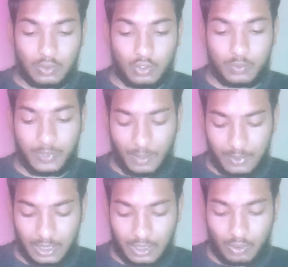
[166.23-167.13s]
तो इस पर आप
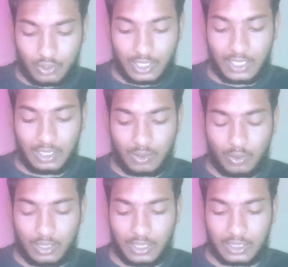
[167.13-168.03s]
क्लिक करो जारी
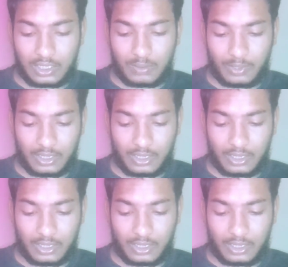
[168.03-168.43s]
रखो कलेक्टिंग